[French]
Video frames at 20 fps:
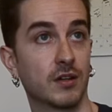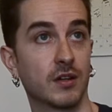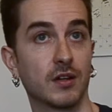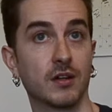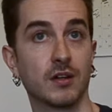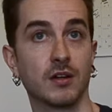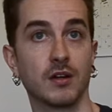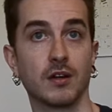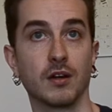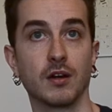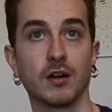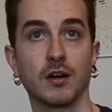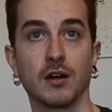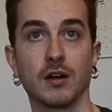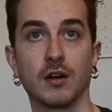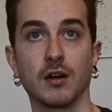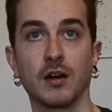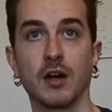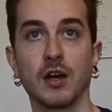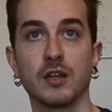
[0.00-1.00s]

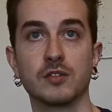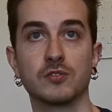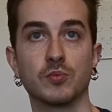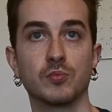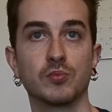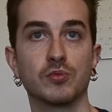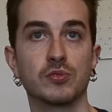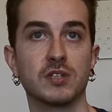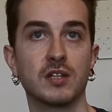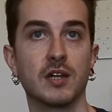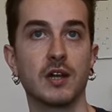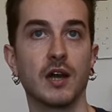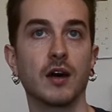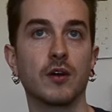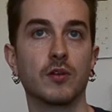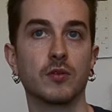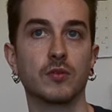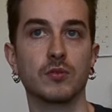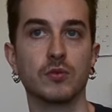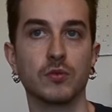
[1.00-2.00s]
à, s'opposer
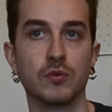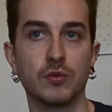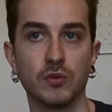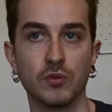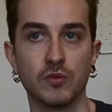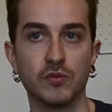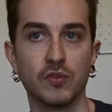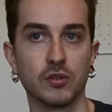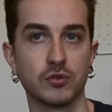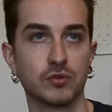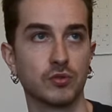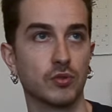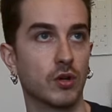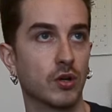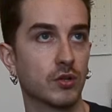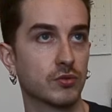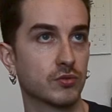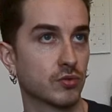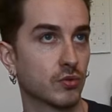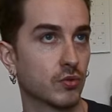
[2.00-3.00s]
là aux, forces de
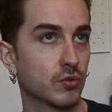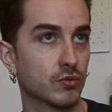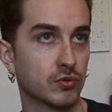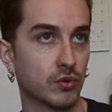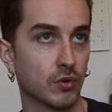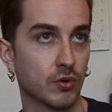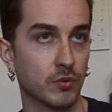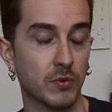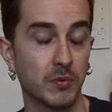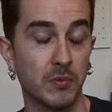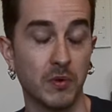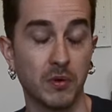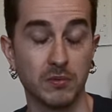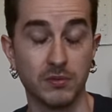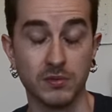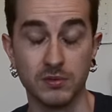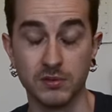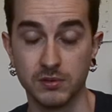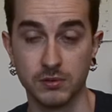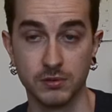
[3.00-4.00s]
l'ordre sur, le moment.
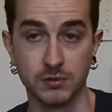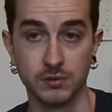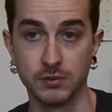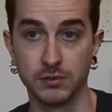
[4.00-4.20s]
Euh,